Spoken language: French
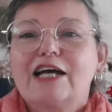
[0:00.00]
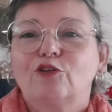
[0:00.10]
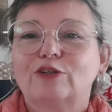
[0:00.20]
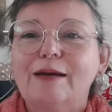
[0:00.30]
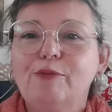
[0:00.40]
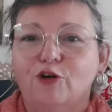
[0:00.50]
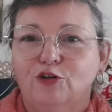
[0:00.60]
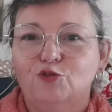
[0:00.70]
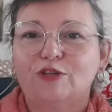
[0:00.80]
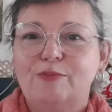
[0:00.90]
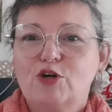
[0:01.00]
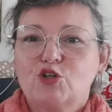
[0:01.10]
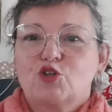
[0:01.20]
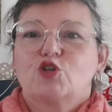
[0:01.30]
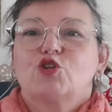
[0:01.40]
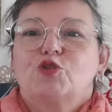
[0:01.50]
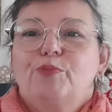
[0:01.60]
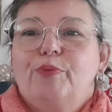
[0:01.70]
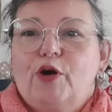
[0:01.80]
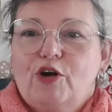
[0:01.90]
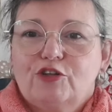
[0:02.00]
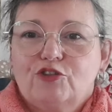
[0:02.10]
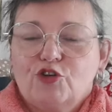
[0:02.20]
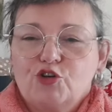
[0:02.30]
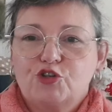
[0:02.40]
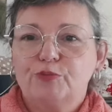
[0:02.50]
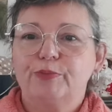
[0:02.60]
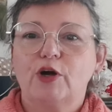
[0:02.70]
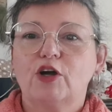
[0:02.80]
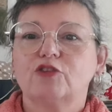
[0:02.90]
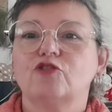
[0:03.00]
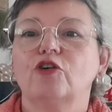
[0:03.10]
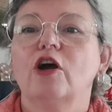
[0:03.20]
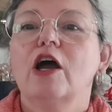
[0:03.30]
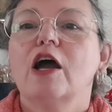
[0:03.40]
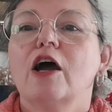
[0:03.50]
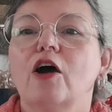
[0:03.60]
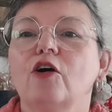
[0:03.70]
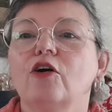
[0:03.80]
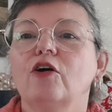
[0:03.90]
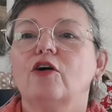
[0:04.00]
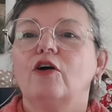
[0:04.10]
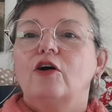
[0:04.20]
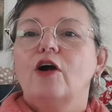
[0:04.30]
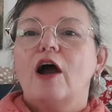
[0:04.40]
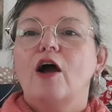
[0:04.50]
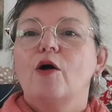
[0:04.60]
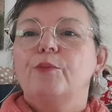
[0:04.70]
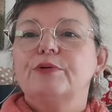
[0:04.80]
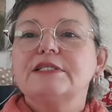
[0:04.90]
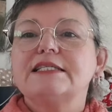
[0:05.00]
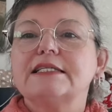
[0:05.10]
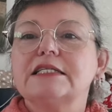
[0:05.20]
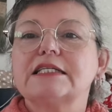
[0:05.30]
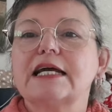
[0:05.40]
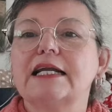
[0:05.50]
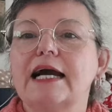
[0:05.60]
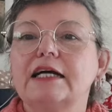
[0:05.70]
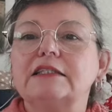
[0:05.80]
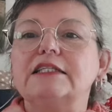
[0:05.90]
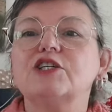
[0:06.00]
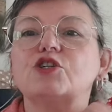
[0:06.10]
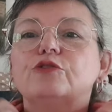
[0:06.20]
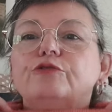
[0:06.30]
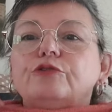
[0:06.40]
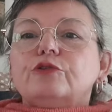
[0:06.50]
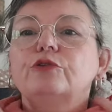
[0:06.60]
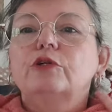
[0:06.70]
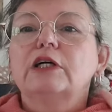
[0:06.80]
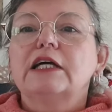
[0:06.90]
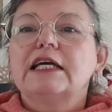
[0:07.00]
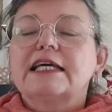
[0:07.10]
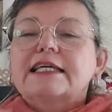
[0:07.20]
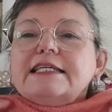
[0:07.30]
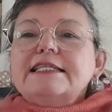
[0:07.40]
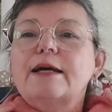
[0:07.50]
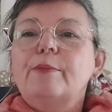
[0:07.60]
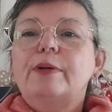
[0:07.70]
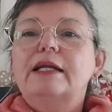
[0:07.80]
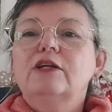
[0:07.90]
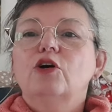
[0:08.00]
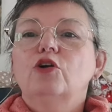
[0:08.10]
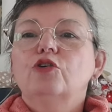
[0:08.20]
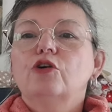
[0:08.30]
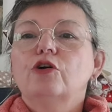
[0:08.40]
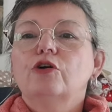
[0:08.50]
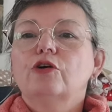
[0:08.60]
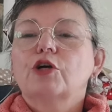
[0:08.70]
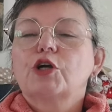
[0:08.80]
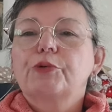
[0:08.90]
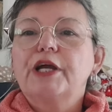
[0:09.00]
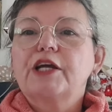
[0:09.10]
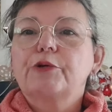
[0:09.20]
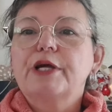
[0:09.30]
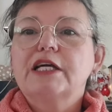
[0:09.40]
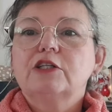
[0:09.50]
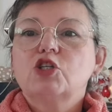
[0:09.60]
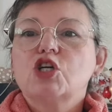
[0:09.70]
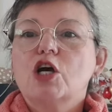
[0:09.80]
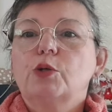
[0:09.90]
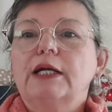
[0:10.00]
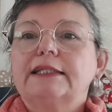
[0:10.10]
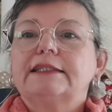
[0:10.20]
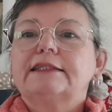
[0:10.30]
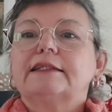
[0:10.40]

Donc d'abord, tout d'abord, ce que je porte. Je porte un petit châle à un écheveau qui s'appelle le Cricri Chowlet